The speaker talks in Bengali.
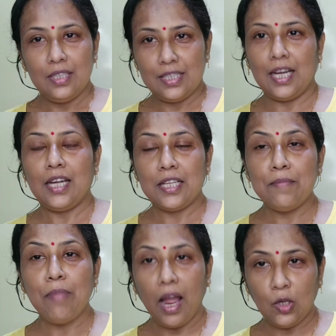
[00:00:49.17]
যারা ডিম
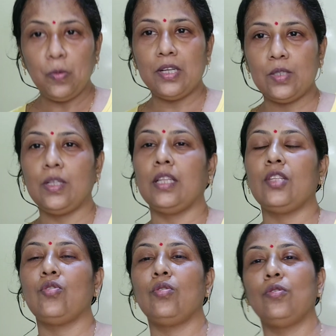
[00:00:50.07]
ভালোবাসো তাদের
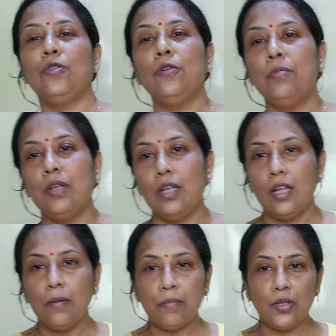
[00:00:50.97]
জন্য খুব
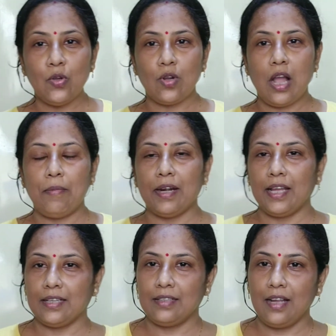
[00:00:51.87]
প্রিয় খাবার
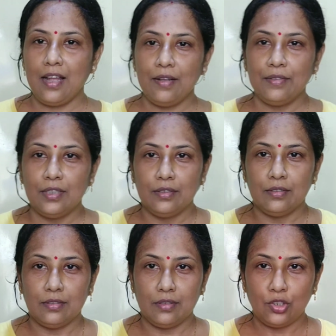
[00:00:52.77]
একটা
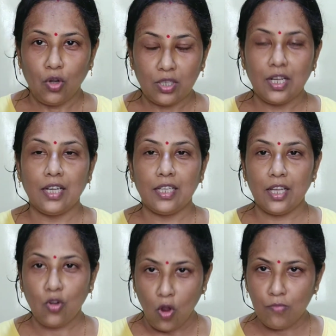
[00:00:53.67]
শর্টকাটে
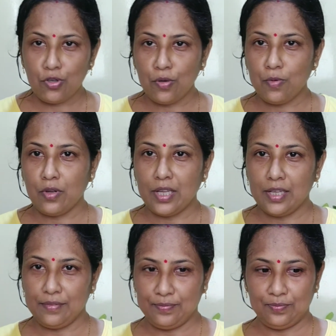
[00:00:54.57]
কম সময়ে
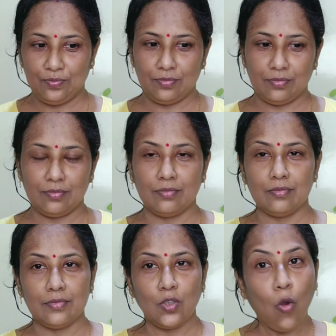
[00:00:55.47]

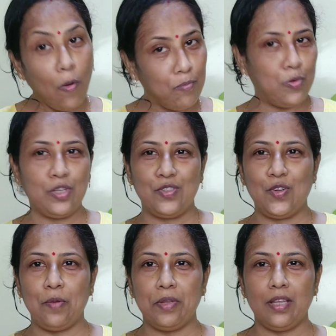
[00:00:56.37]
কম
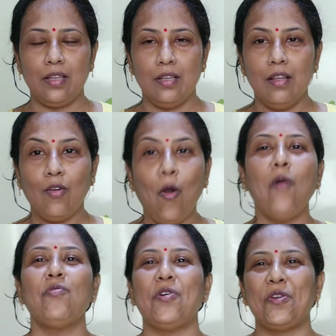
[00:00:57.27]
পরিশ্রমে কম
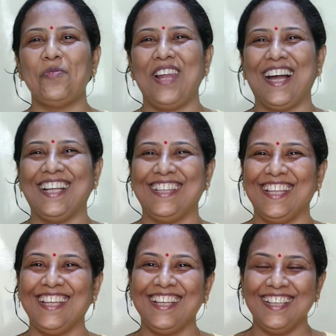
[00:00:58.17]
গরম লাগাতে
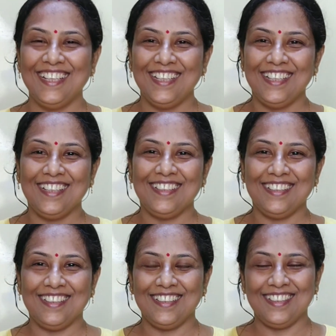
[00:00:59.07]

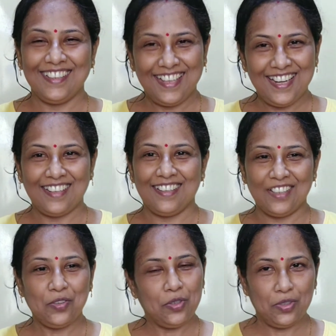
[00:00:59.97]
এই রান্নাটা
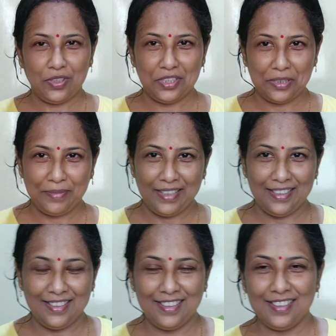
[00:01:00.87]
তৈরি হয়ে যেতে পারে
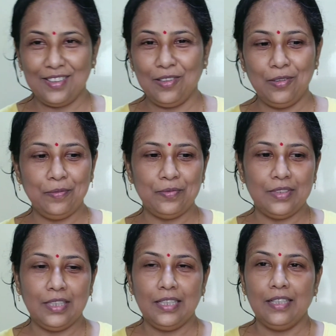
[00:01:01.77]
তো
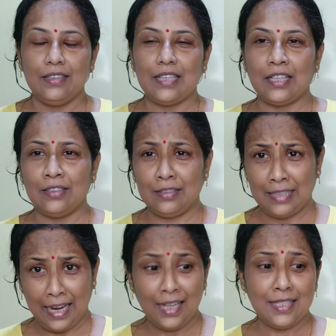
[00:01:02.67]

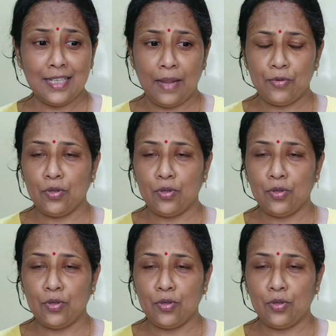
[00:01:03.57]
দেখাচ্ছি কেমন